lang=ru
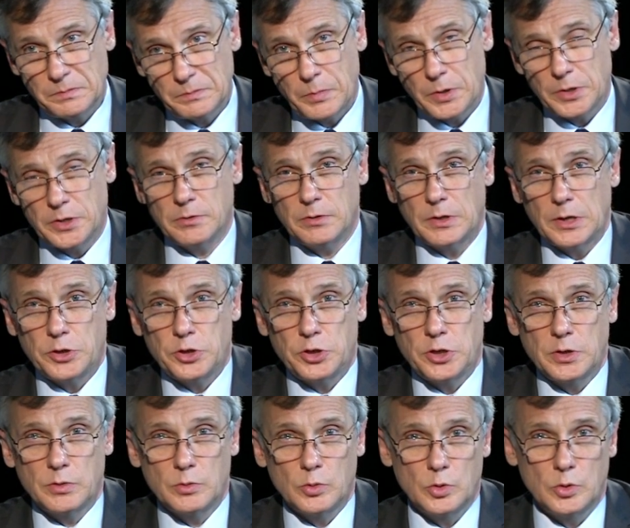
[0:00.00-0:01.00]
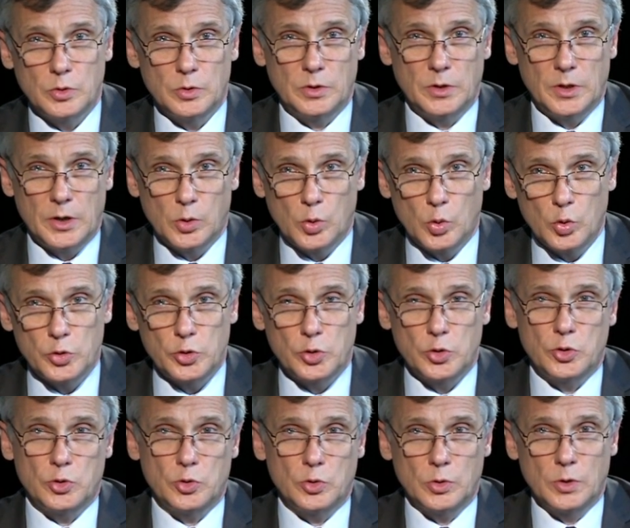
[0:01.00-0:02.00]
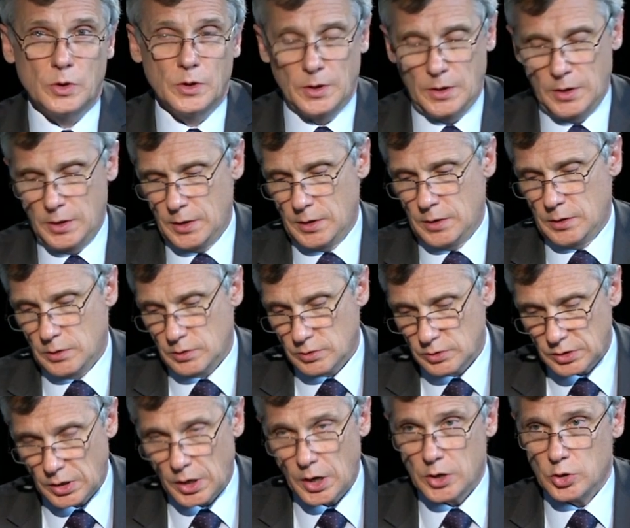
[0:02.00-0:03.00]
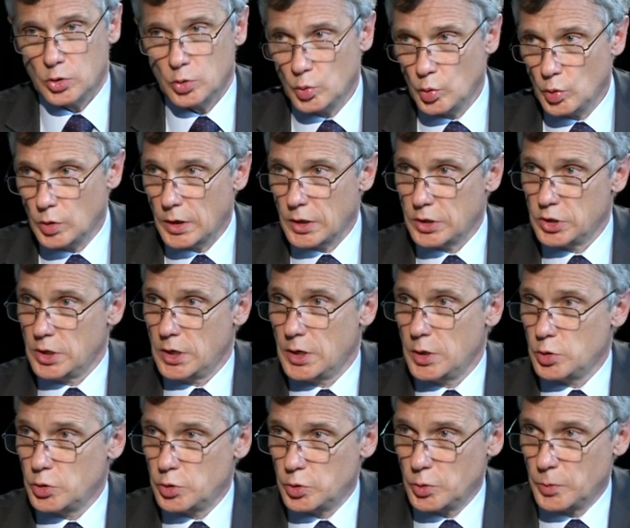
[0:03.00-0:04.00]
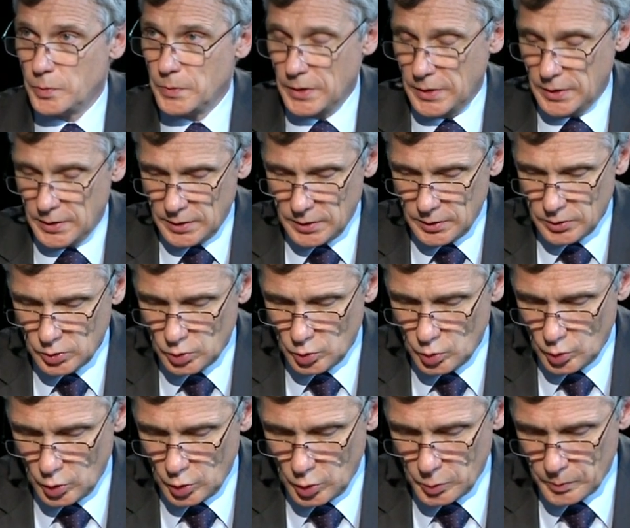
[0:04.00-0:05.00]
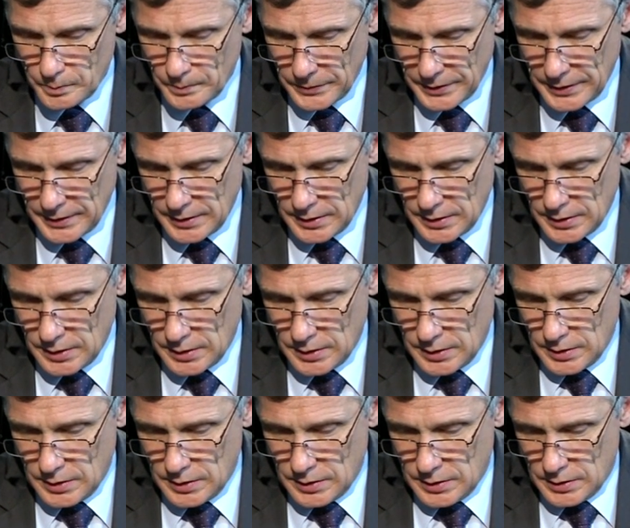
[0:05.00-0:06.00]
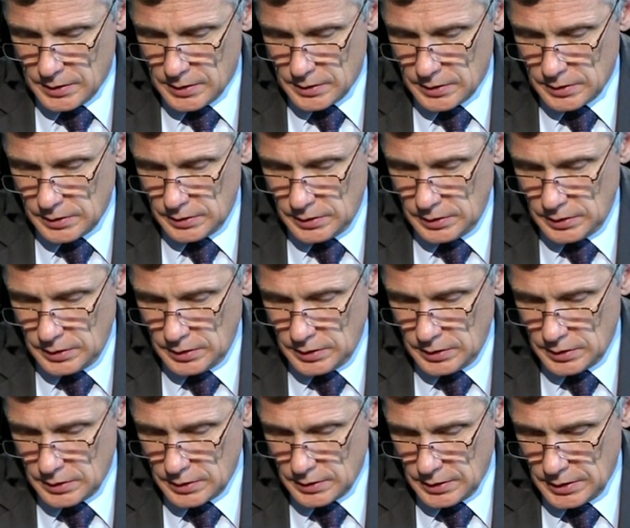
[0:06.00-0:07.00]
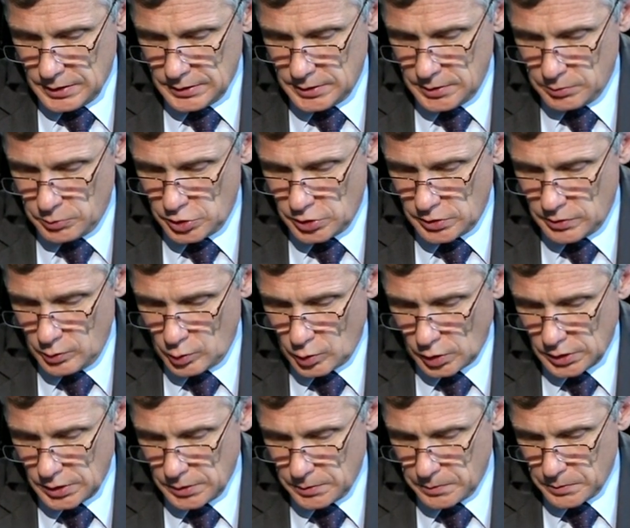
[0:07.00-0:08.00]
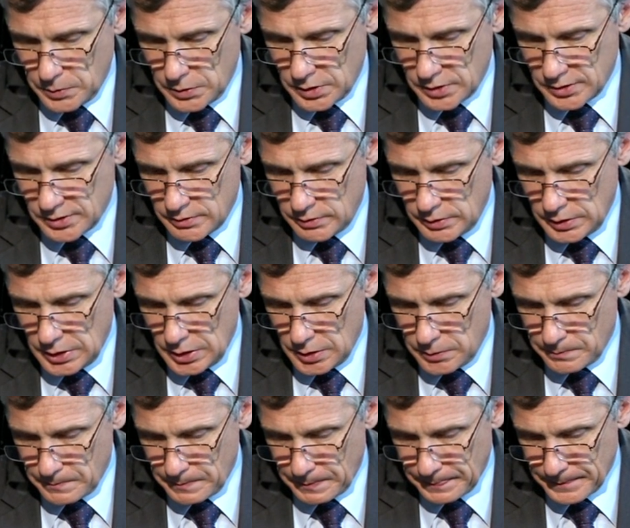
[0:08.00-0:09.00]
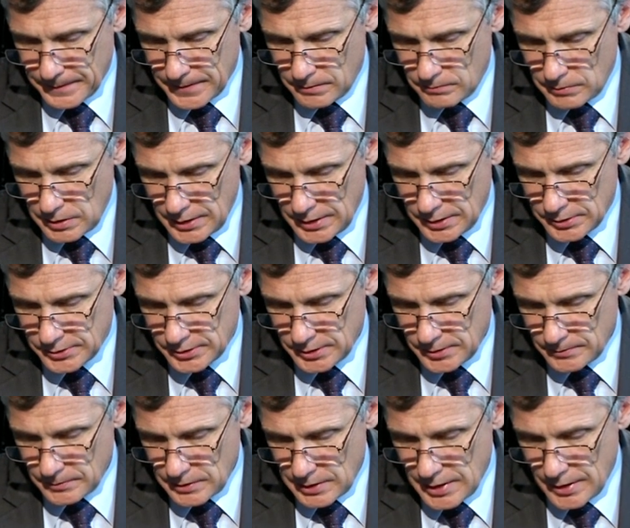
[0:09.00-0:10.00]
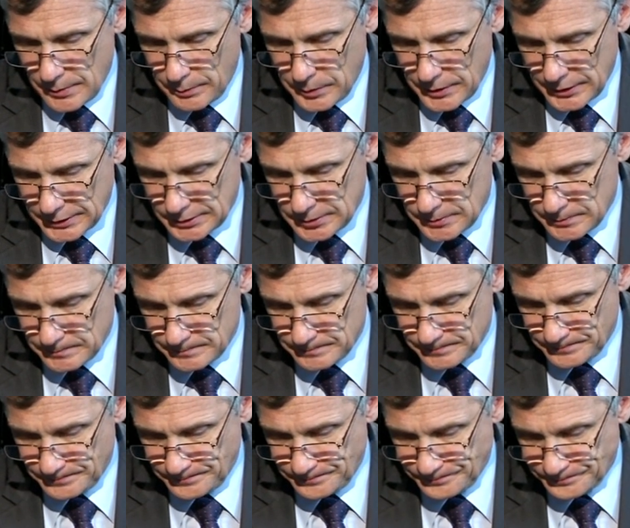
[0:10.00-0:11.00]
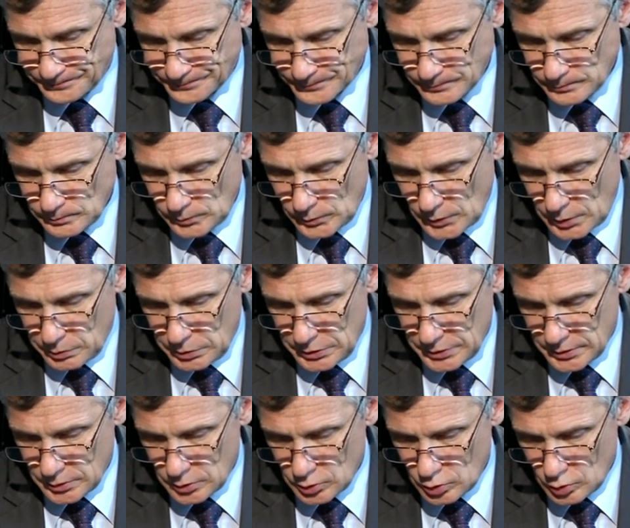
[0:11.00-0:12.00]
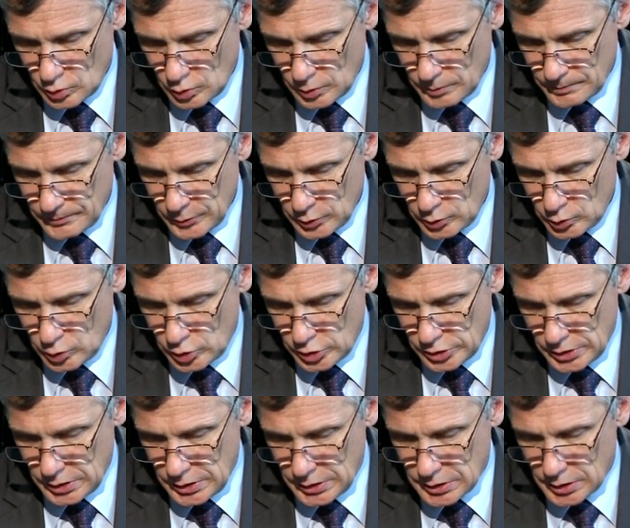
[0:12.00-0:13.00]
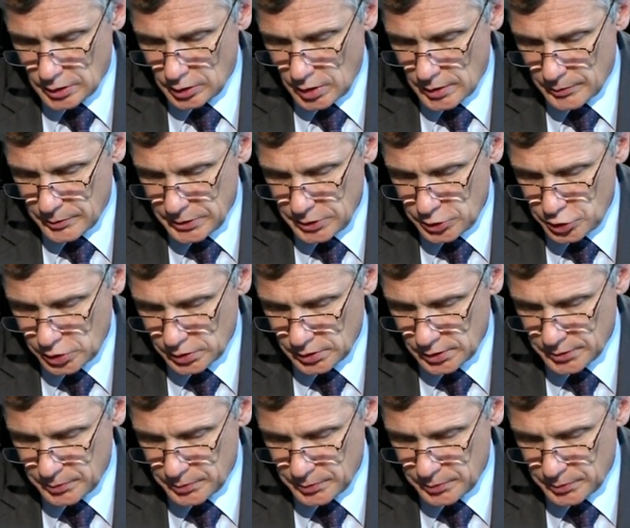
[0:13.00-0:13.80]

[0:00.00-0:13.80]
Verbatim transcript: противоречивую, клокочущую, страшную, угрожающую историю. И этим четвертым зверем является леопард. Написано, что у него четыре крыла птичьих на